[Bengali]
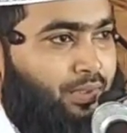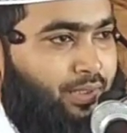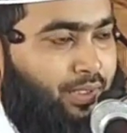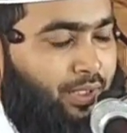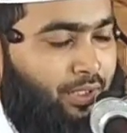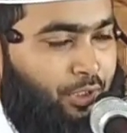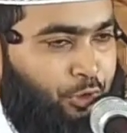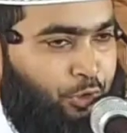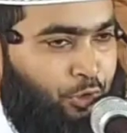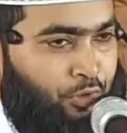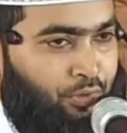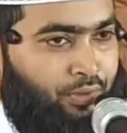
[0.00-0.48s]

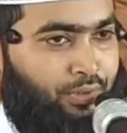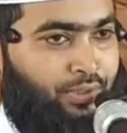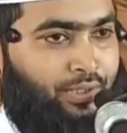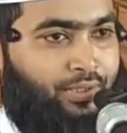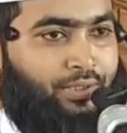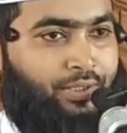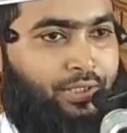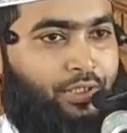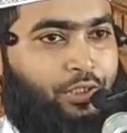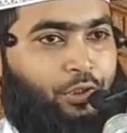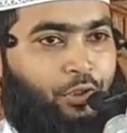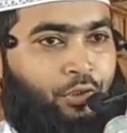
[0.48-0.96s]
তার
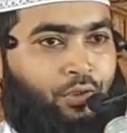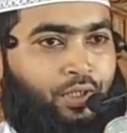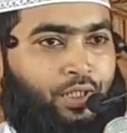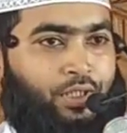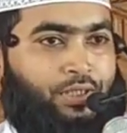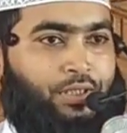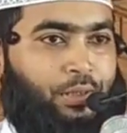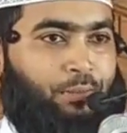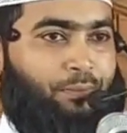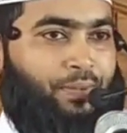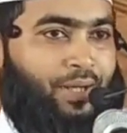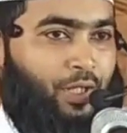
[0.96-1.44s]
সন্তানের জন্য
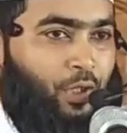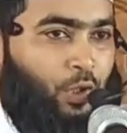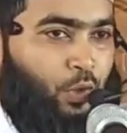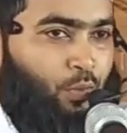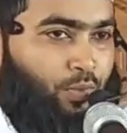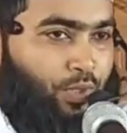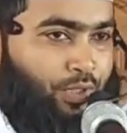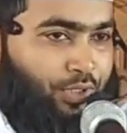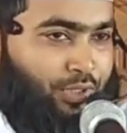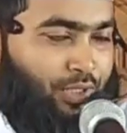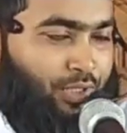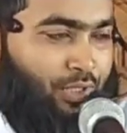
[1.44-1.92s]
যে
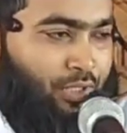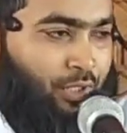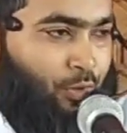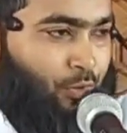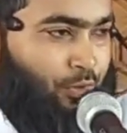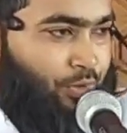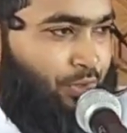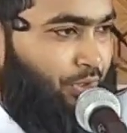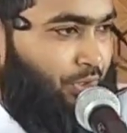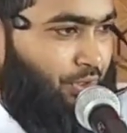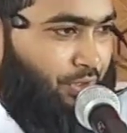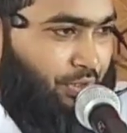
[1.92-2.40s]
ভালোবাসার
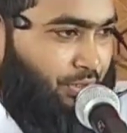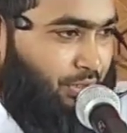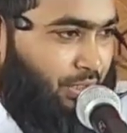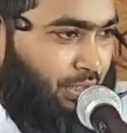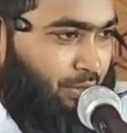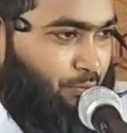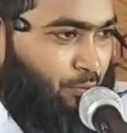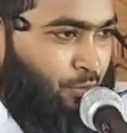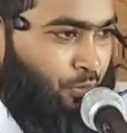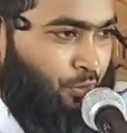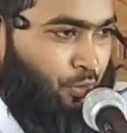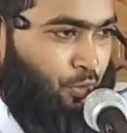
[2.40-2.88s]
নজির
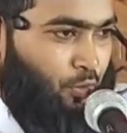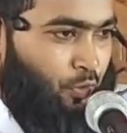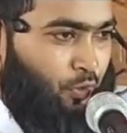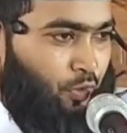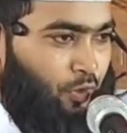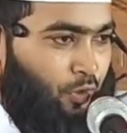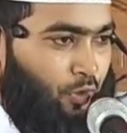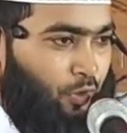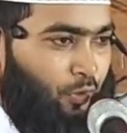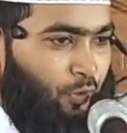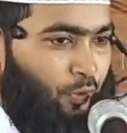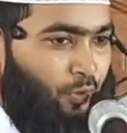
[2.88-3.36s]
স্থাপন
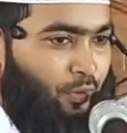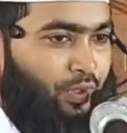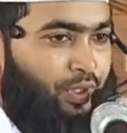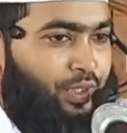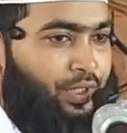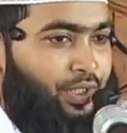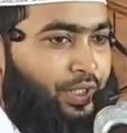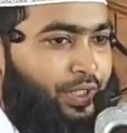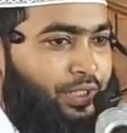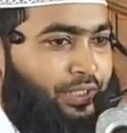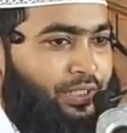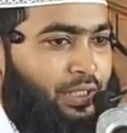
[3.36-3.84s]
করলো
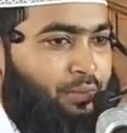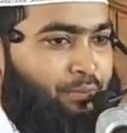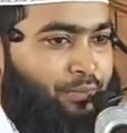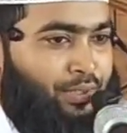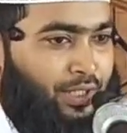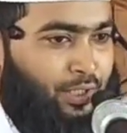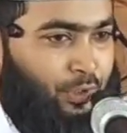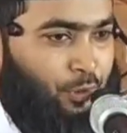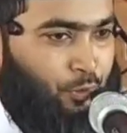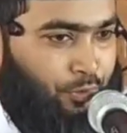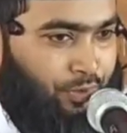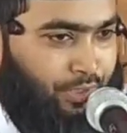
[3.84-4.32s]
এটা আমি
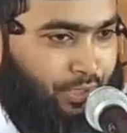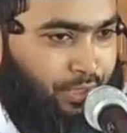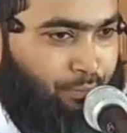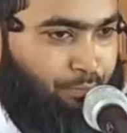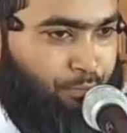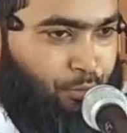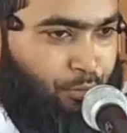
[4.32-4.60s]
এতটাই